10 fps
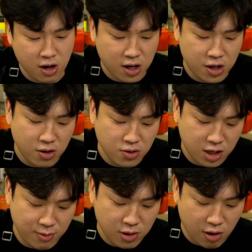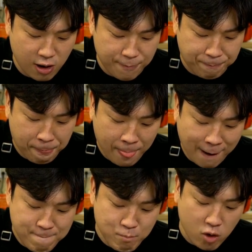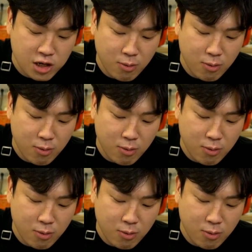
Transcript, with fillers: 약간 이런 느낌이었다가 먹다